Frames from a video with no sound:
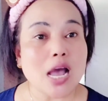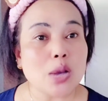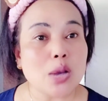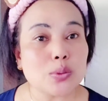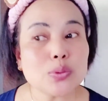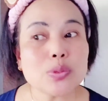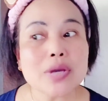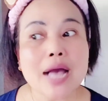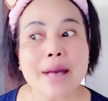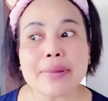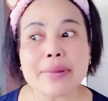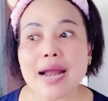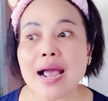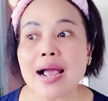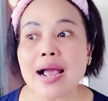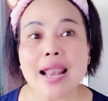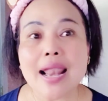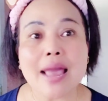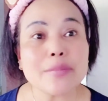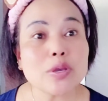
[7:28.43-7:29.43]
aku tuh nggak pernah
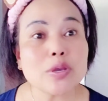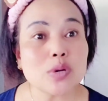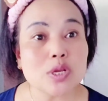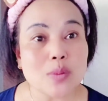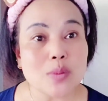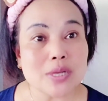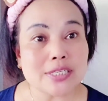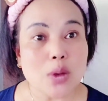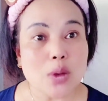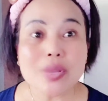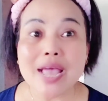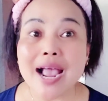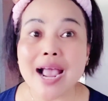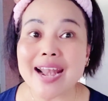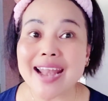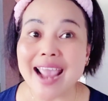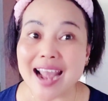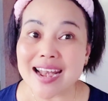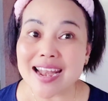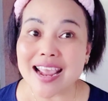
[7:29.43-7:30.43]
ngalami kulit wajah aku yang
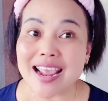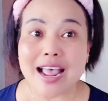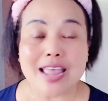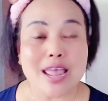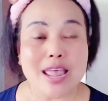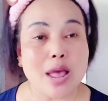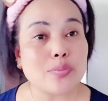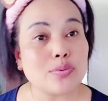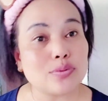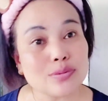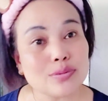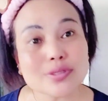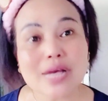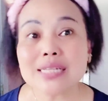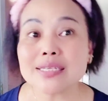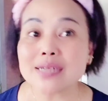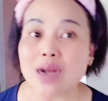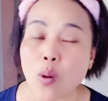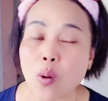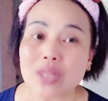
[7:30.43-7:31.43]
aneh-aneh kayak
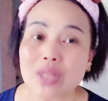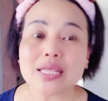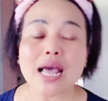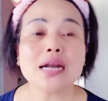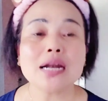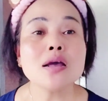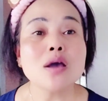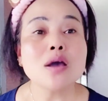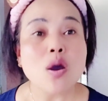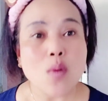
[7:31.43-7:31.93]
perundusan, jerawatan,